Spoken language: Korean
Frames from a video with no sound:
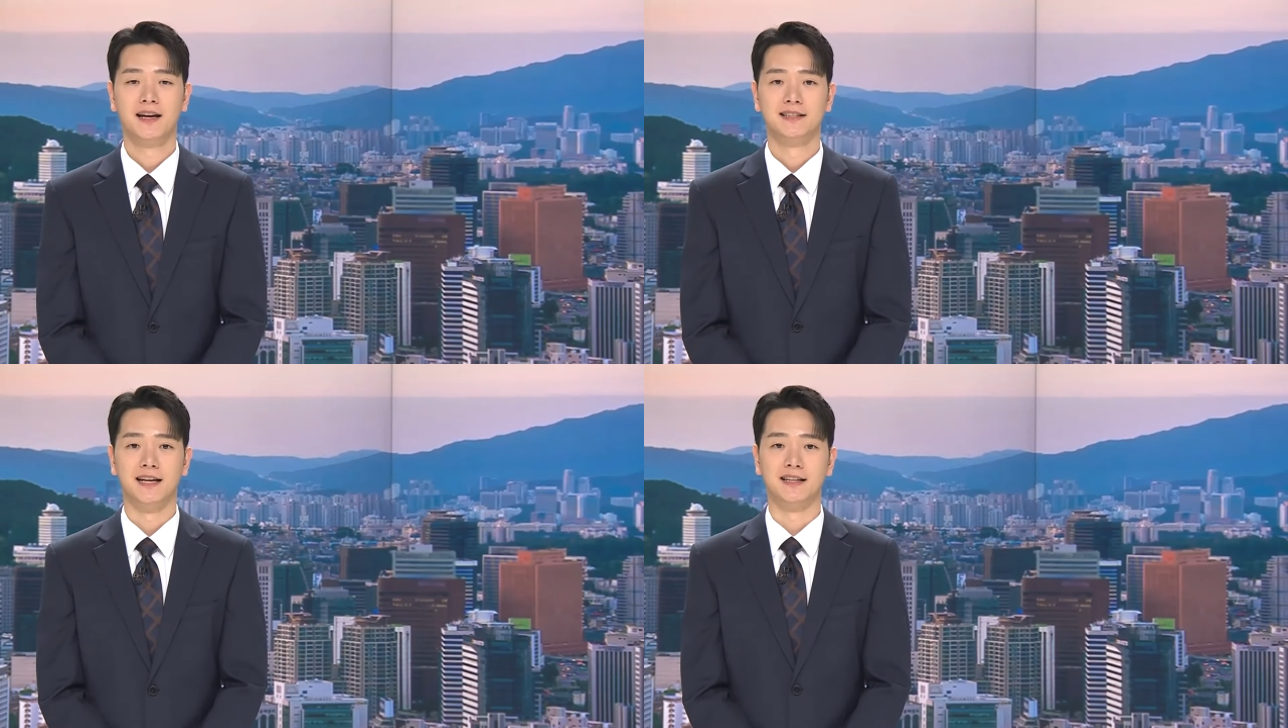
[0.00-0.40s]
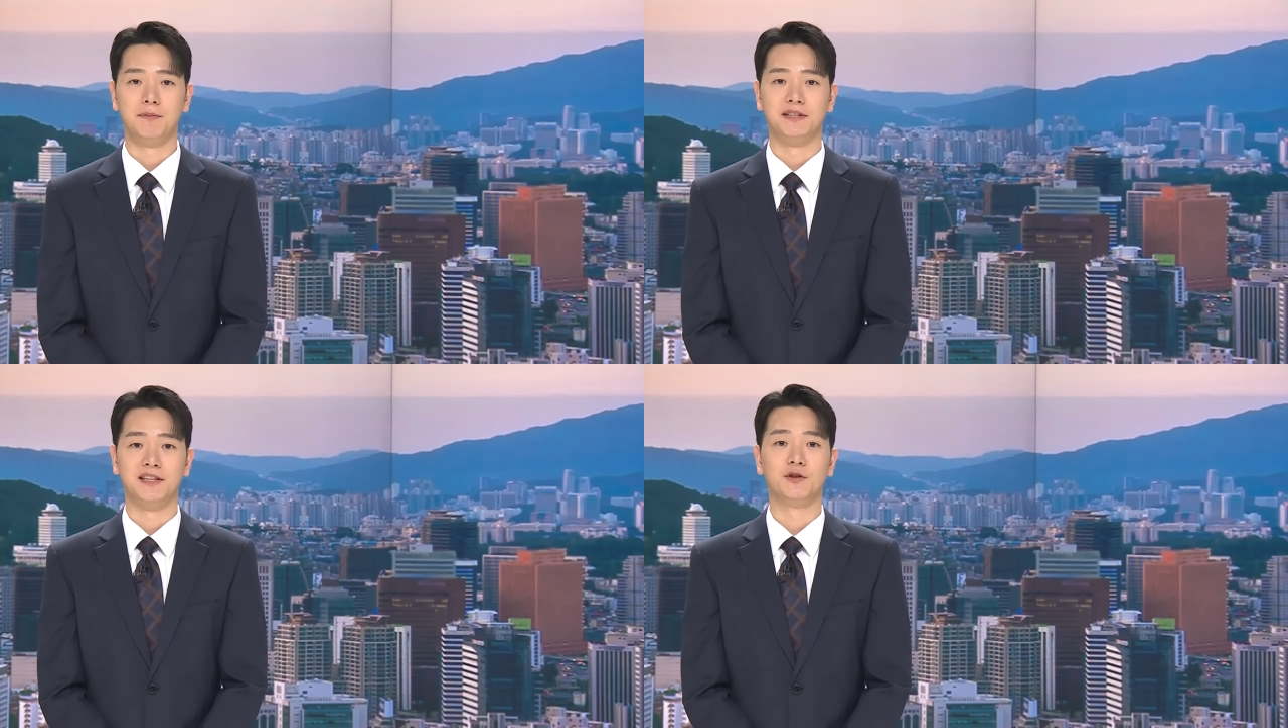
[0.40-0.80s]

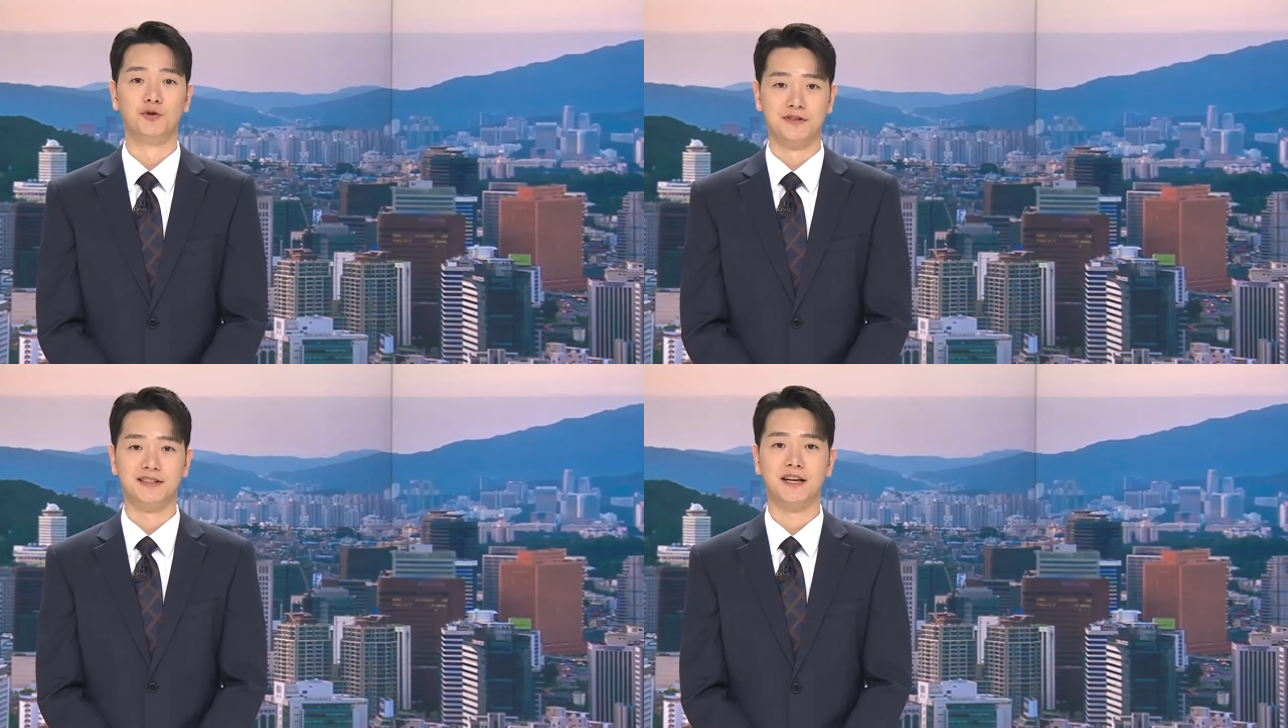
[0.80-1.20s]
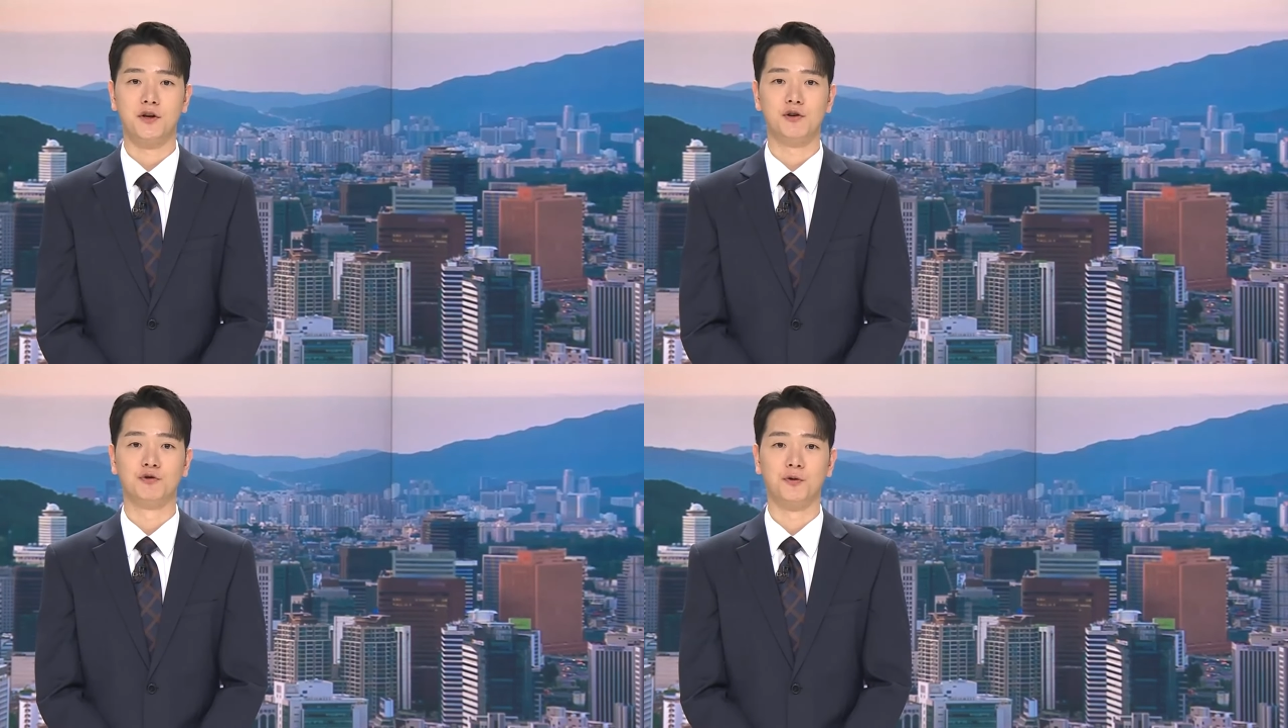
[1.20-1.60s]
JTBC 뉴스
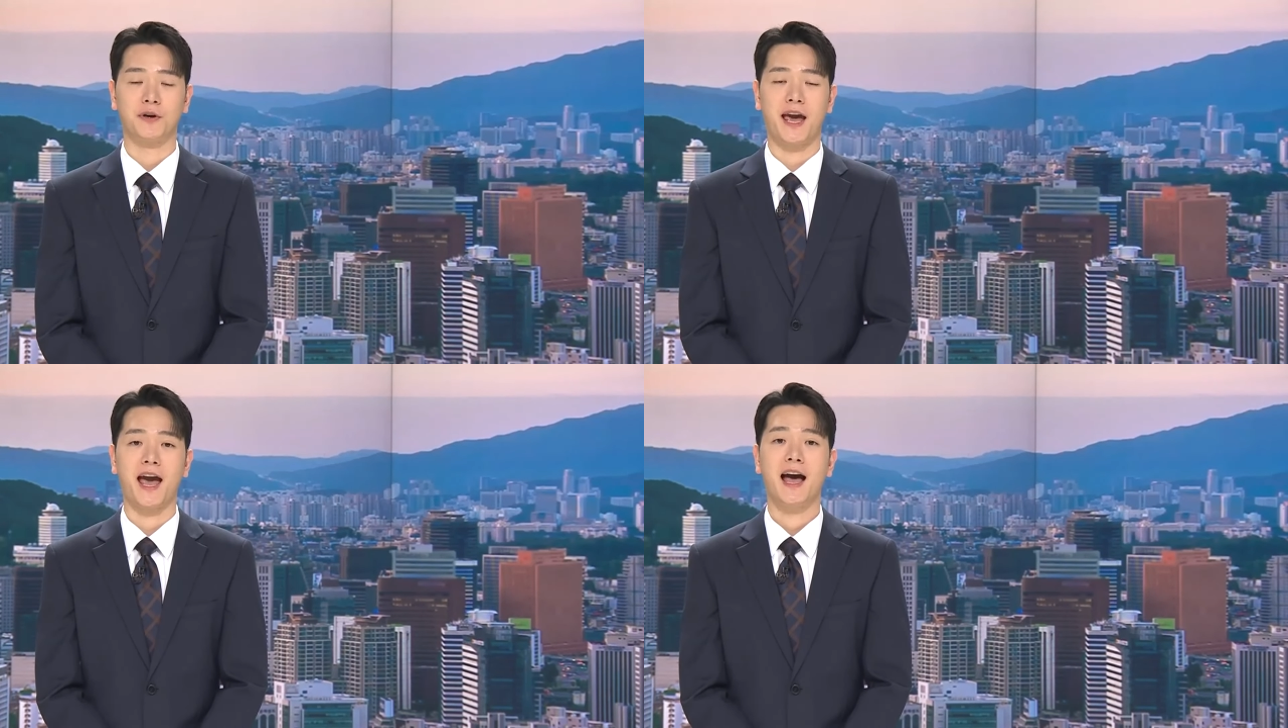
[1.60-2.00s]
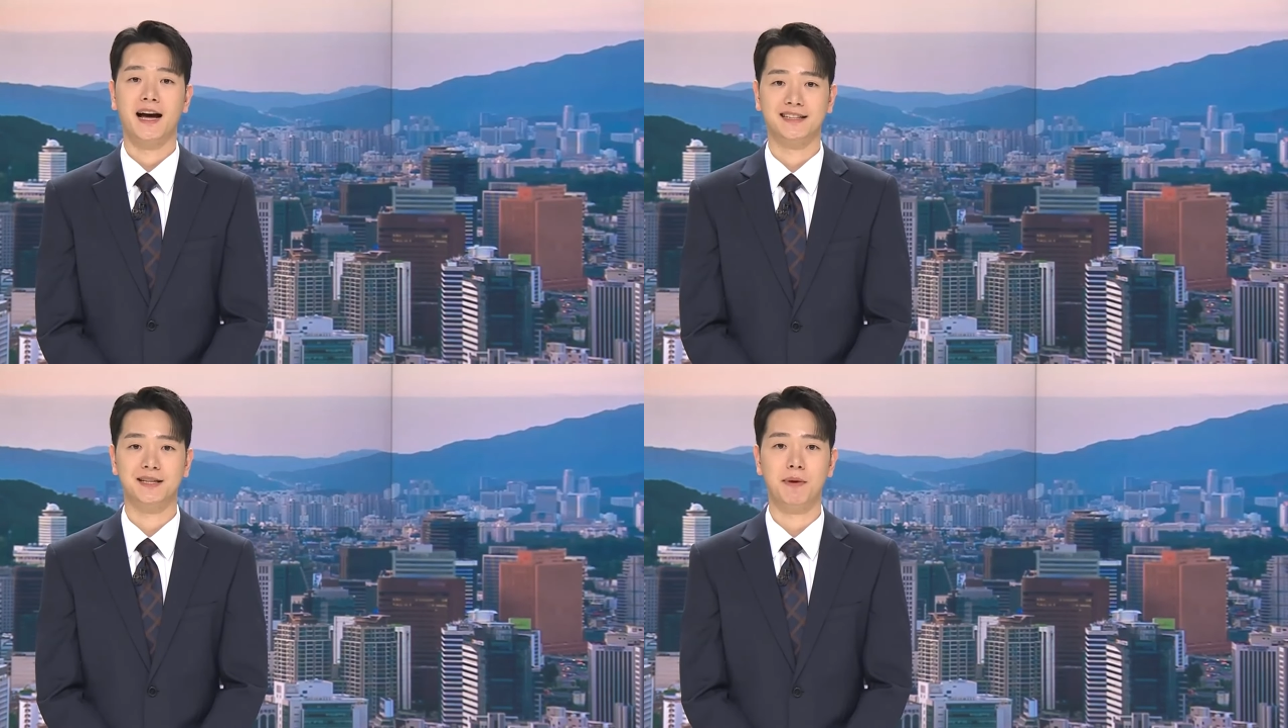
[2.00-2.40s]
채널을 구독해
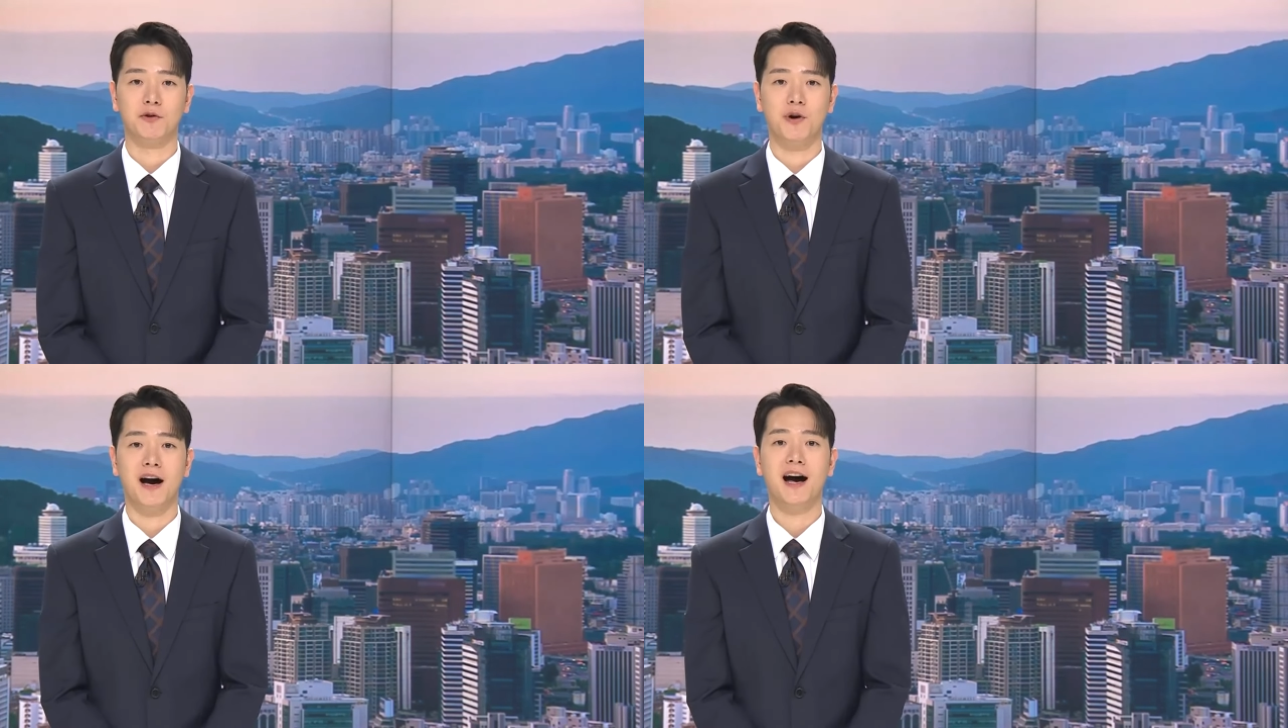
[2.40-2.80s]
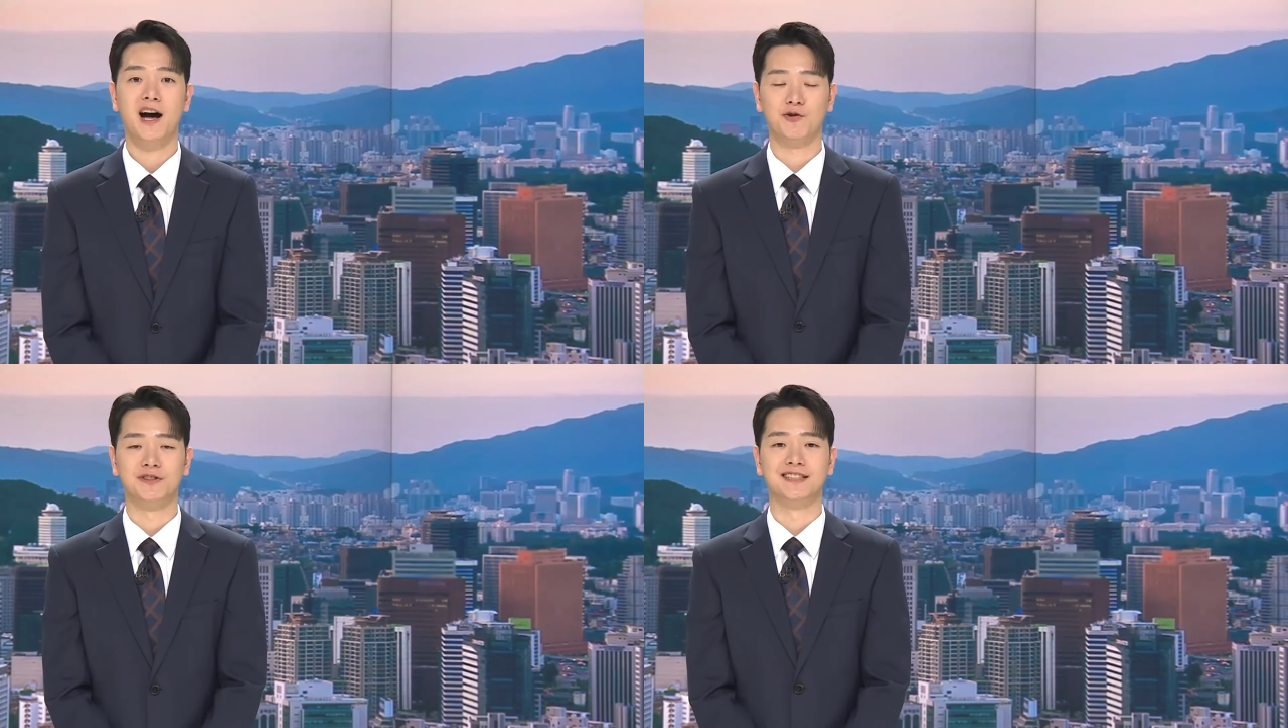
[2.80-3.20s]
아침엔과
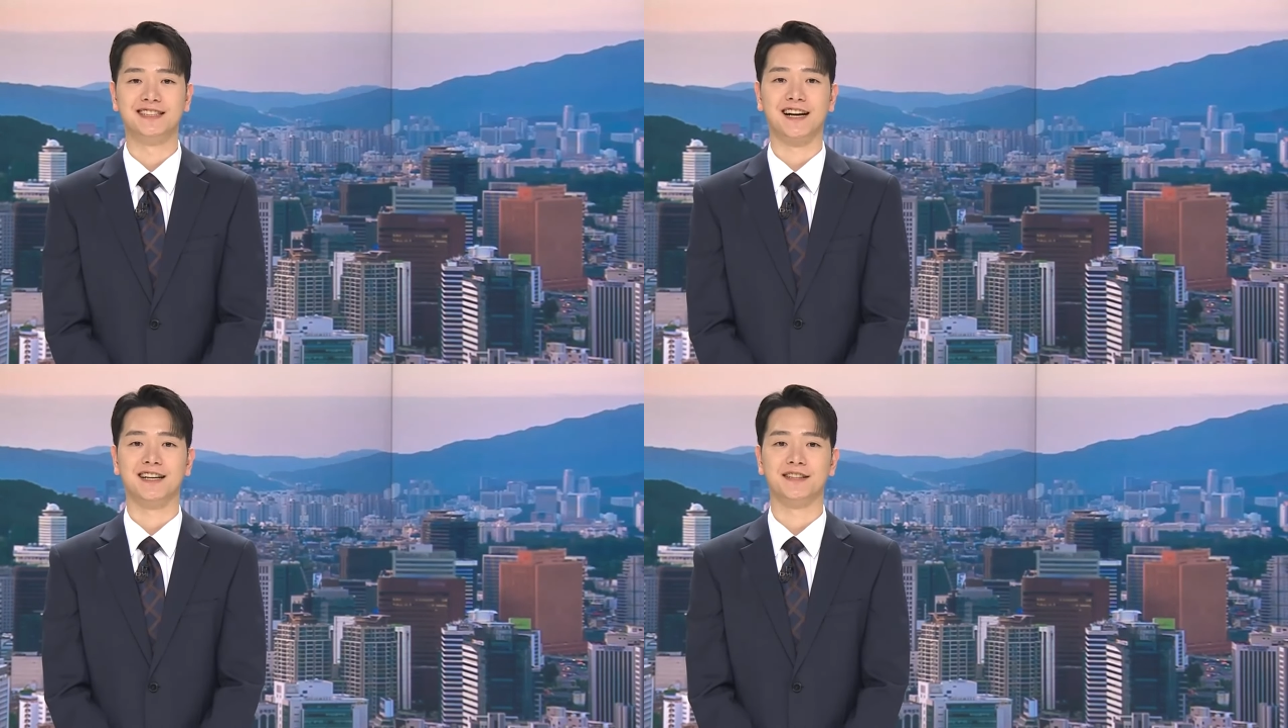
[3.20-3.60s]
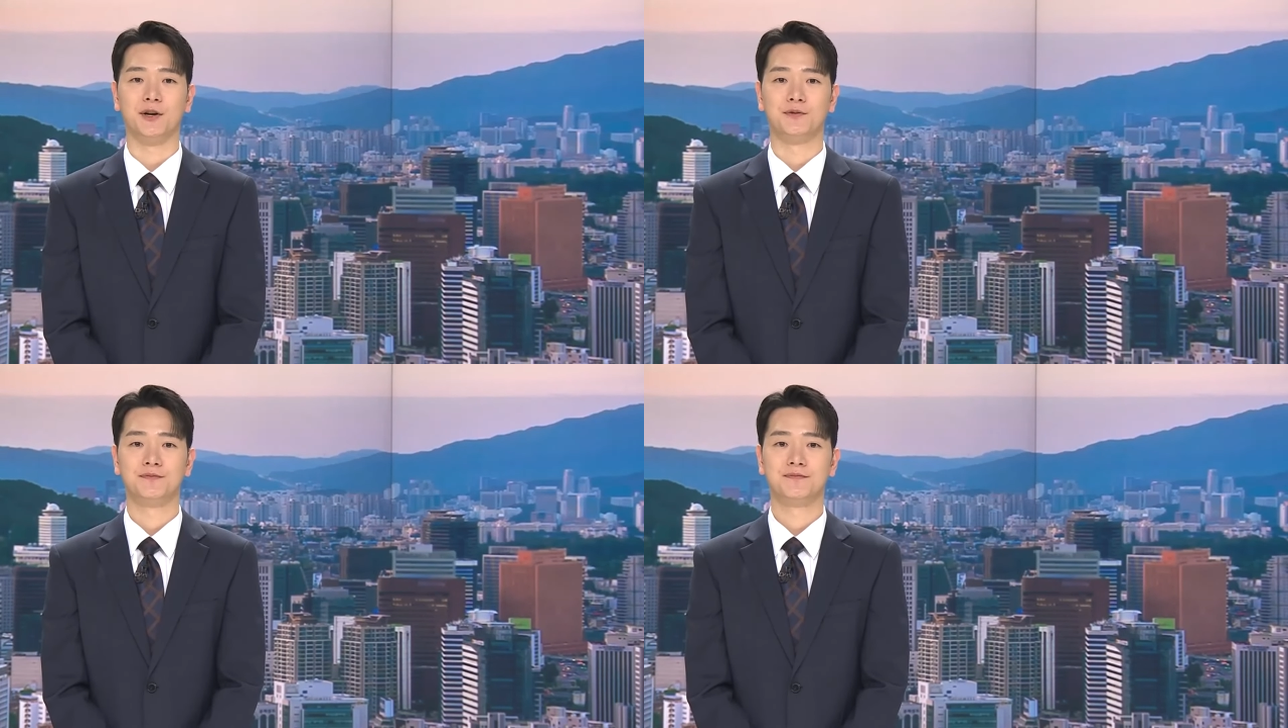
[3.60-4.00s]
하루를
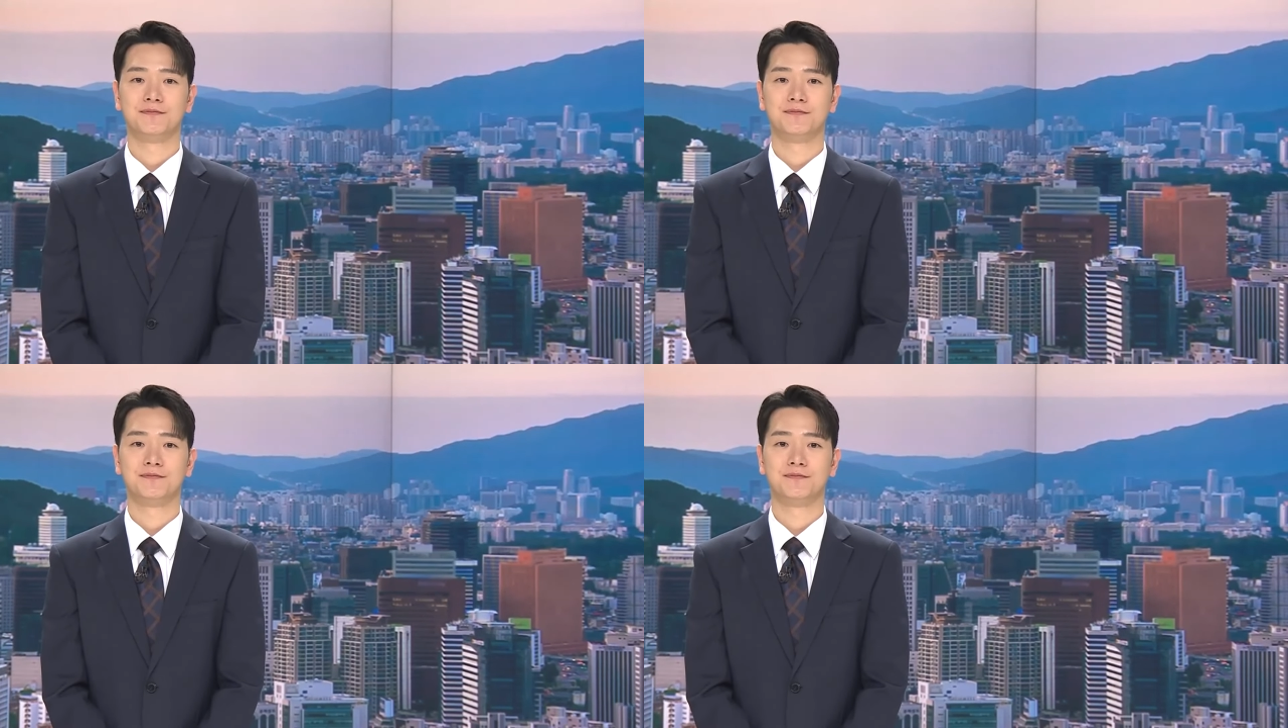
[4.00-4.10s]
시작하세요.